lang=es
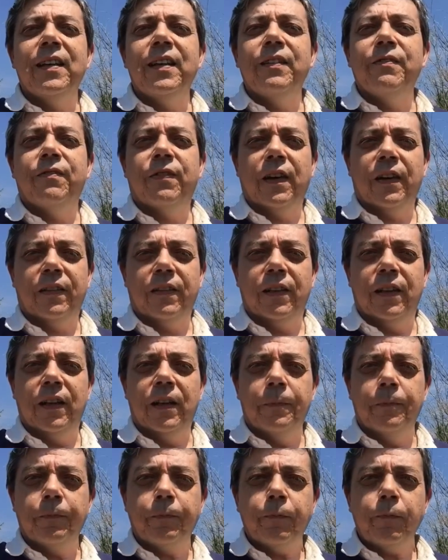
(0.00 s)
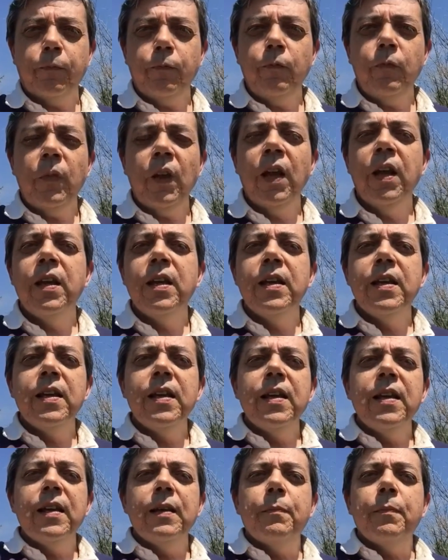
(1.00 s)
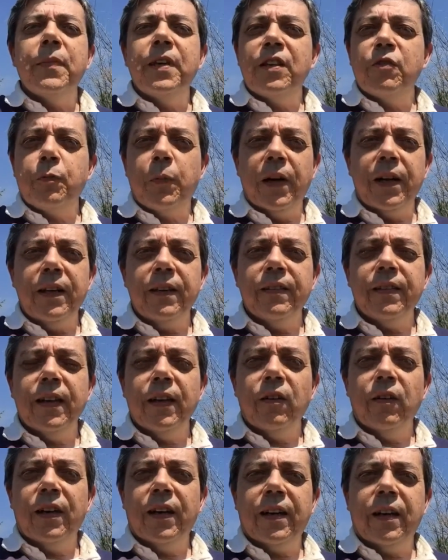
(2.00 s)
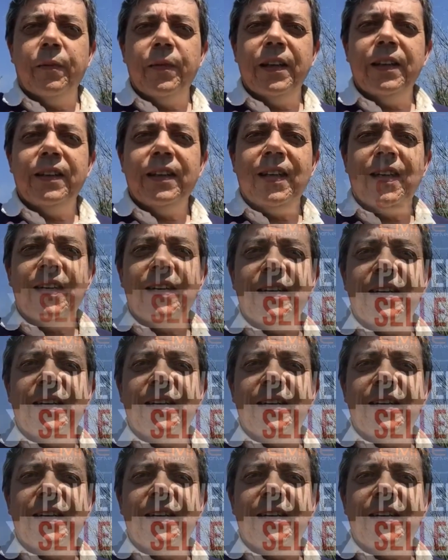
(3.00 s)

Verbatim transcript: y fácil. Mi experiencia con la herramienta